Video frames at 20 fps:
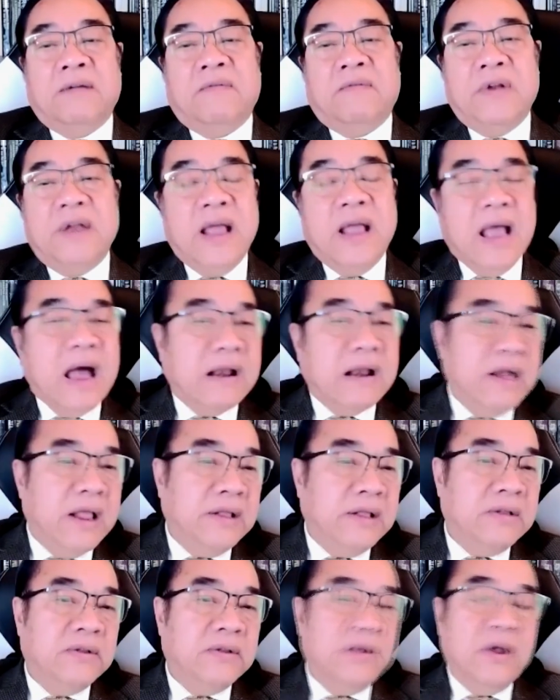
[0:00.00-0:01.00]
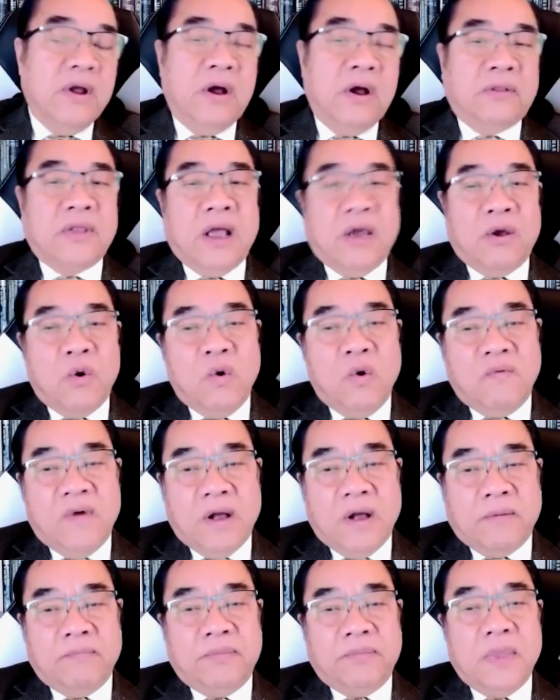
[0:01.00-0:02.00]
vấn đề an ninh ở tại khu
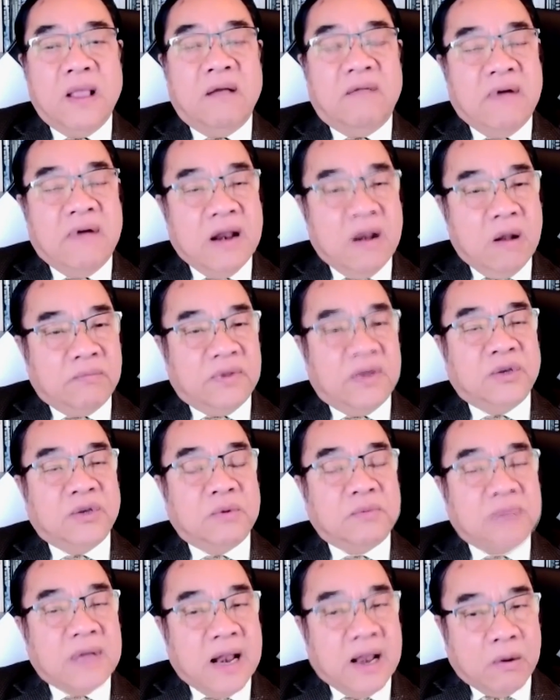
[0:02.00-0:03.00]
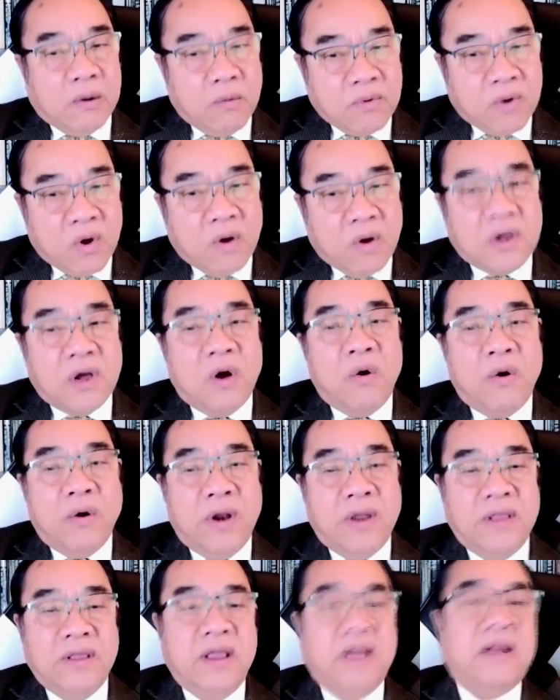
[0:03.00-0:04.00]
vực và đồng thời chúng ta lại cũng có cơ hội
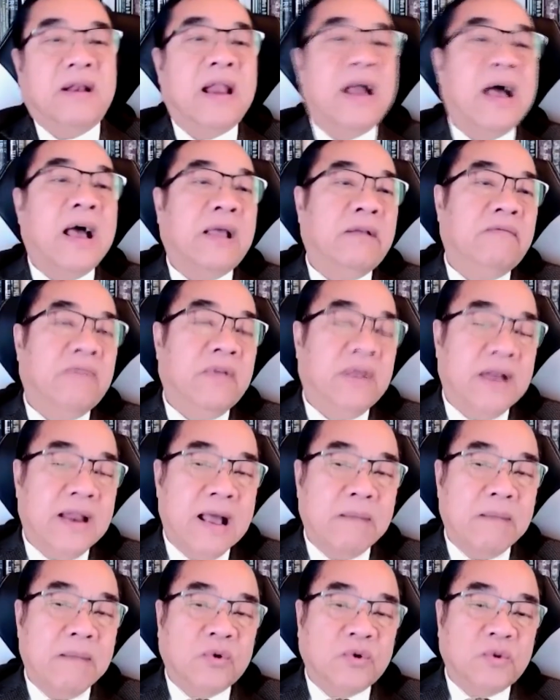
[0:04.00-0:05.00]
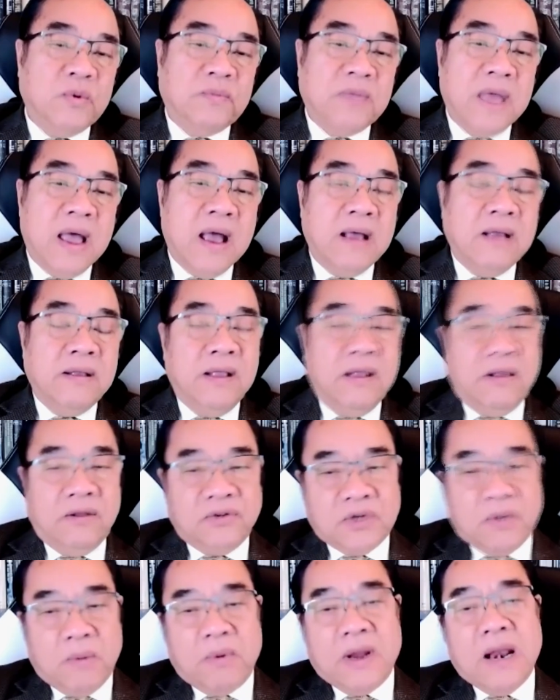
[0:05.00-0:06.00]
để nhìn lại Việt Nam của chúng ta
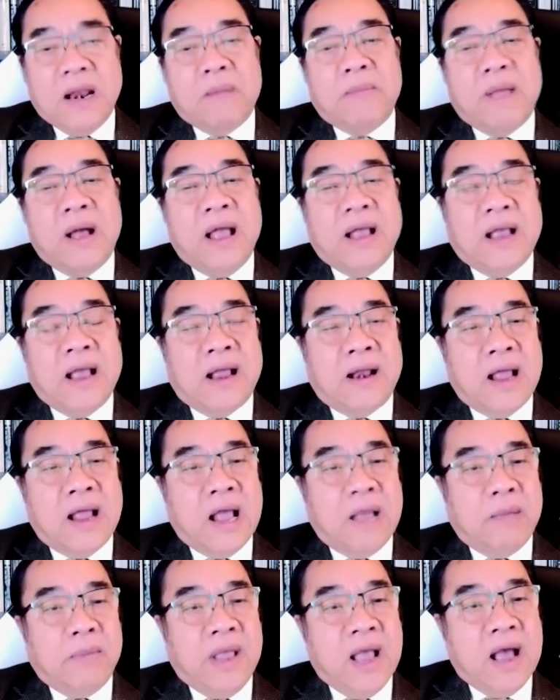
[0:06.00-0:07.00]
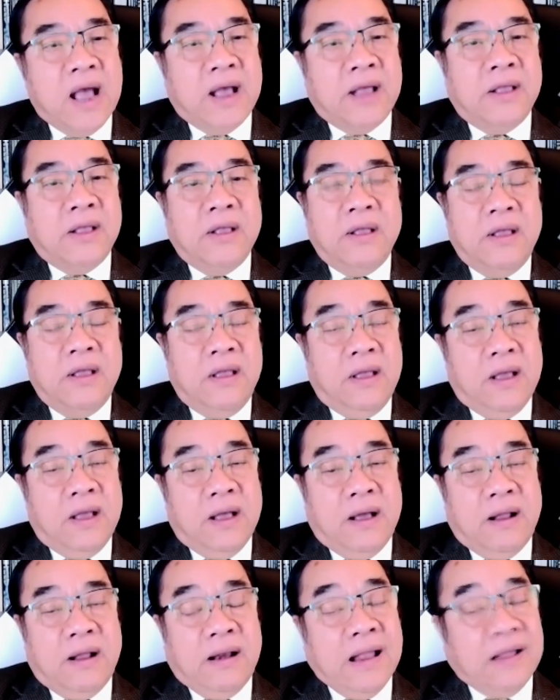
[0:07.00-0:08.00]
trong cái năm 2022.
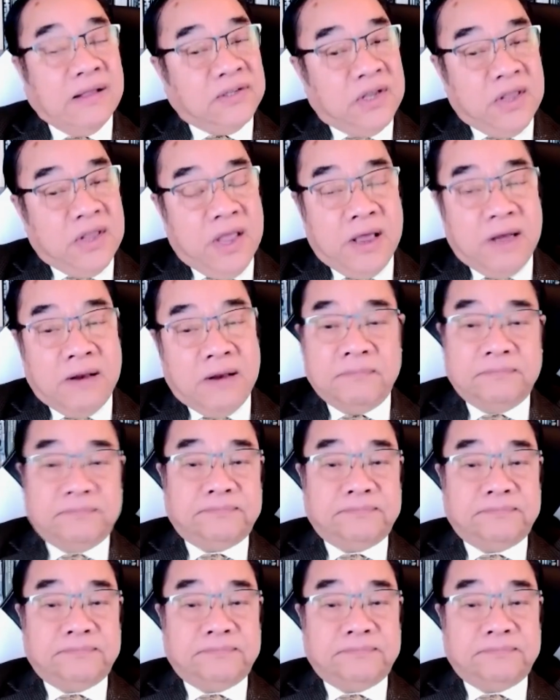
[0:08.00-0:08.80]
Lẽ dĩ nhiên